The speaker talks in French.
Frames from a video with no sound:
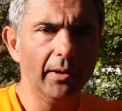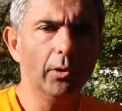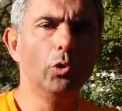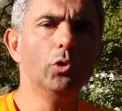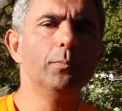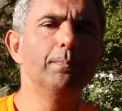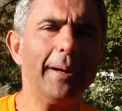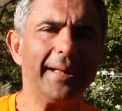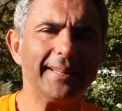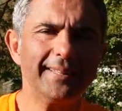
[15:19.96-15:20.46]

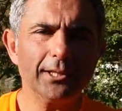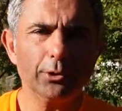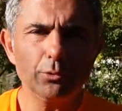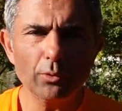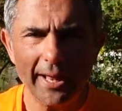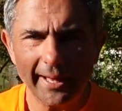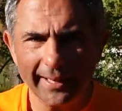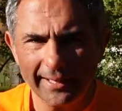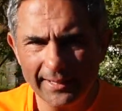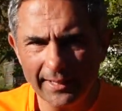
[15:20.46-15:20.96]
Une
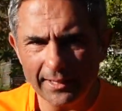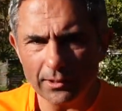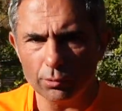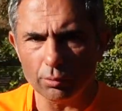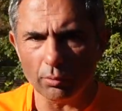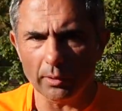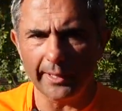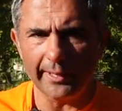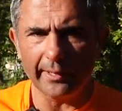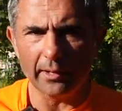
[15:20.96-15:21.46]
particularité
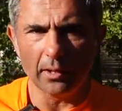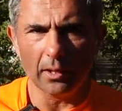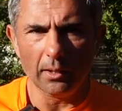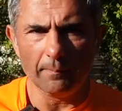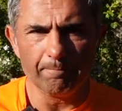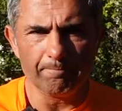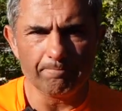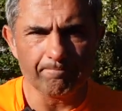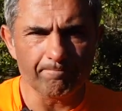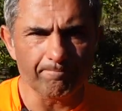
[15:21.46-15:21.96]
sur les, euh,
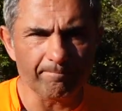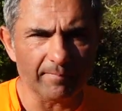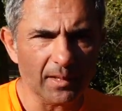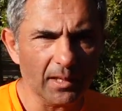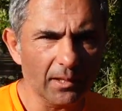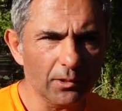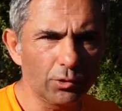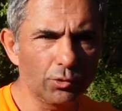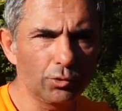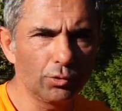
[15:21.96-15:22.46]

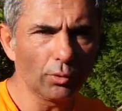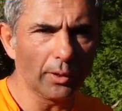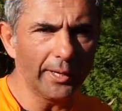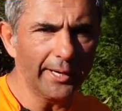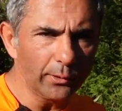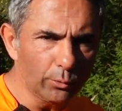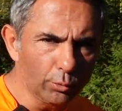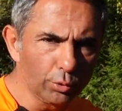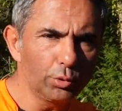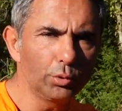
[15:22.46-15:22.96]
sur les
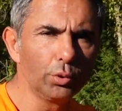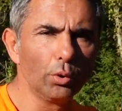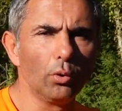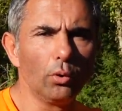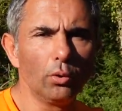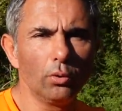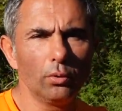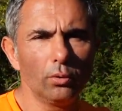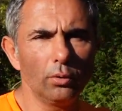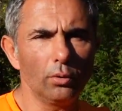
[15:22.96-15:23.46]

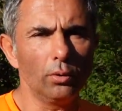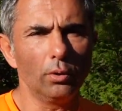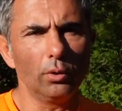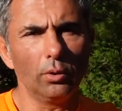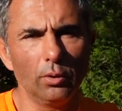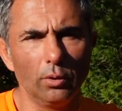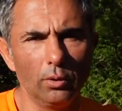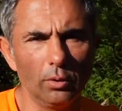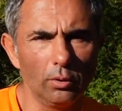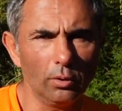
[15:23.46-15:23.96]
couteaux euh,